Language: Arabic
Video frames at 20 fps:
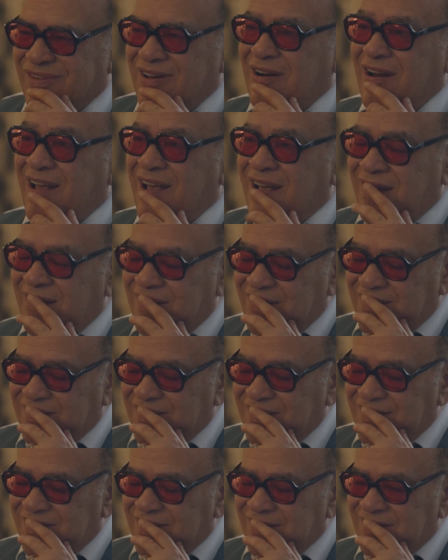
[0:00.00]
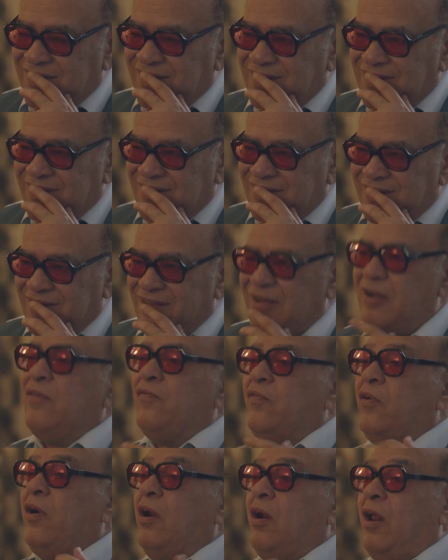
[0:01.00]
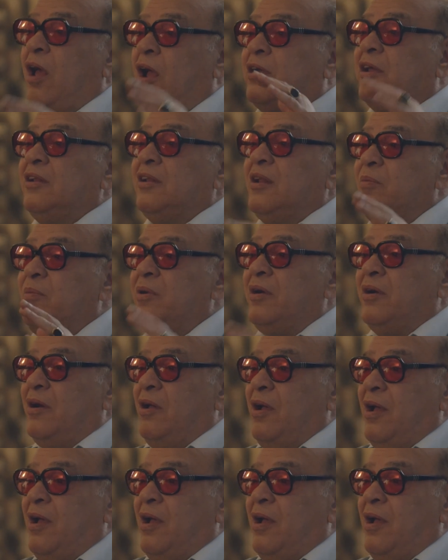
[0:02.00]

فرح فرح كده مرة